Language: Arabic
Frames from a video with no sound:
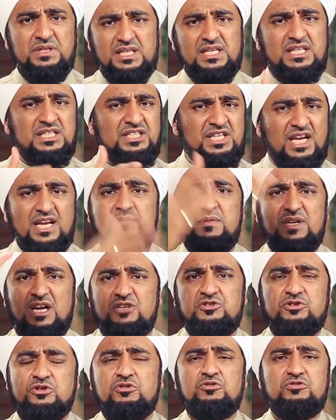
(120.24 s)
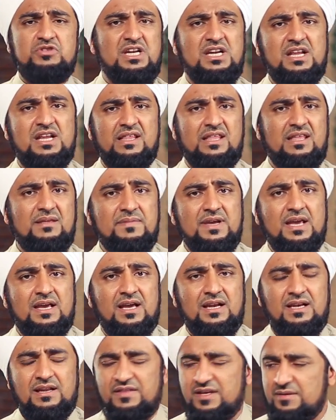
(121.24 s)
بك شيء من الجنون الذي
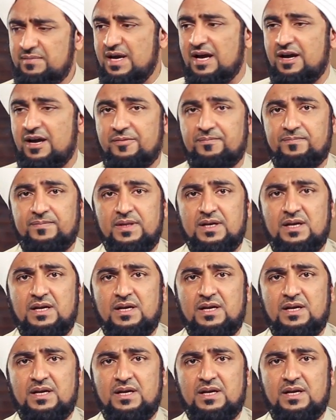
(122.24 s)
الذي بها